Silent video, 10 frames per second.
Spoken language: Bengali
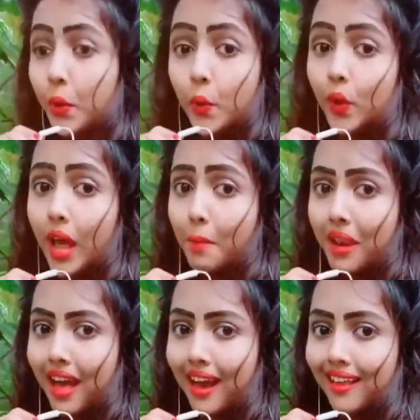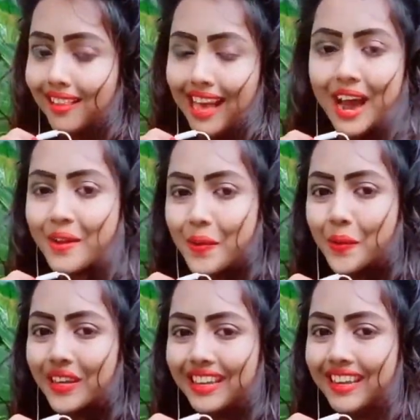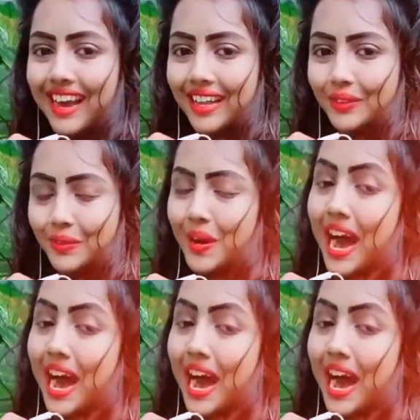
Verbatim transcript: গোলাপ লাল আর কোকিল কালো